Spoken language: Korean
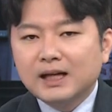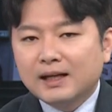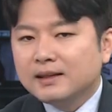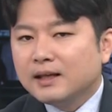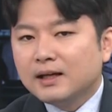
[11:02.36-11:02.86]

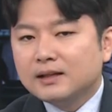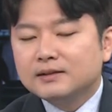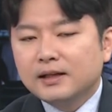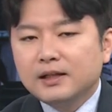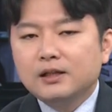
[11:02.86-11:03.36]
않았다라는
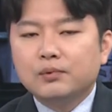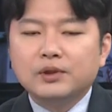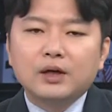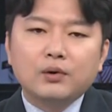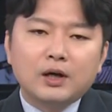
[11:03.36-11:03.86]
사례를
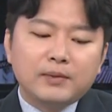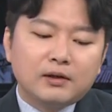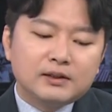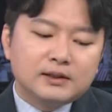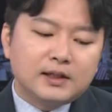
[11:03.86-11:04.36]
본다고 음. 하면
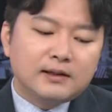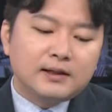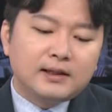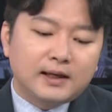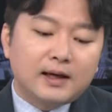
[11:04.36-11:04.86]

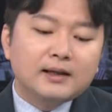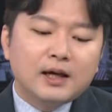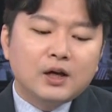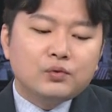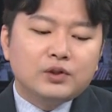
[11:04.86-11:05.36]
신재생에 대한
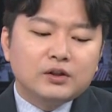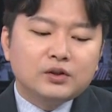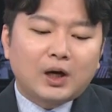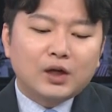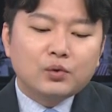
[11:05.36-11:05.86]
우려는
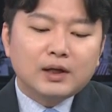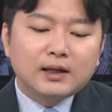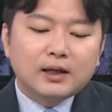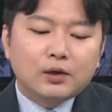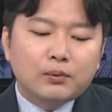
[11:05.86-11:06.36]

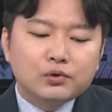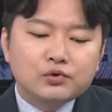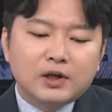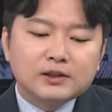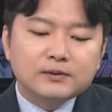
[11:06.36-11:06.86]
과도하다라고 볼
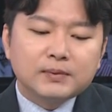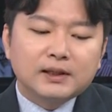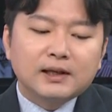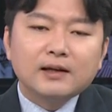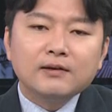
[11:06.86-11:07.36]
수가 있습니다.
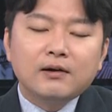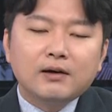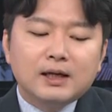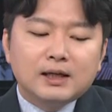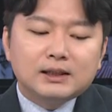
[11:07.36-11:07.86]
따라서
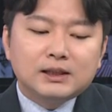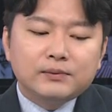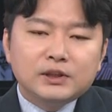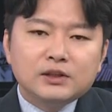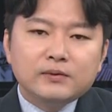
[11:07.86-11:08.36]
지금
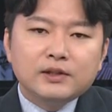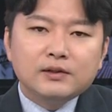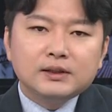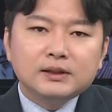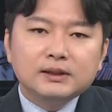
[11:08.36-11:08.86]

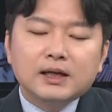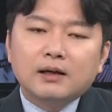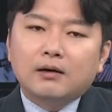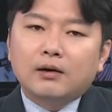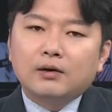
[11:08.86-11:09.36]
시점에서는
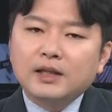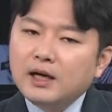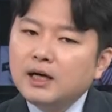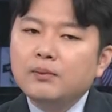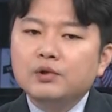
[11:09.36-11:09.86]
어,
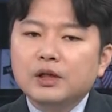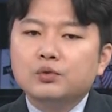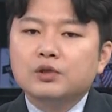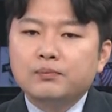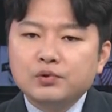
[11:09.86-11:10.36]
태양광보다는
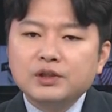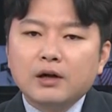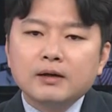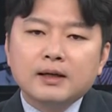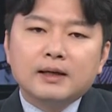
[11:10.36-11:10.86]
우선
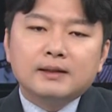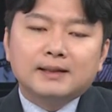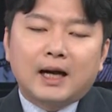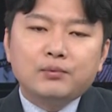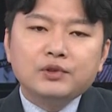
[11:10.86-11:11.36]
풍력, 네.
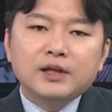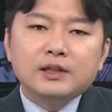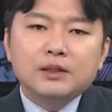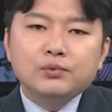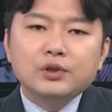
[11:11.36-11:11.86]
4분기에서
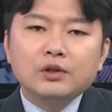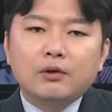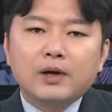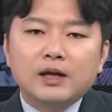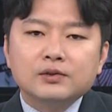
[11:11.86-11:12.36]
1분기로
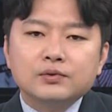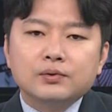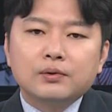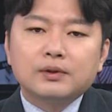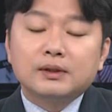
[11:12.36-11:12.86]

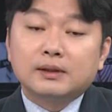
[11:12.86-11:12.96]
넘어갈수록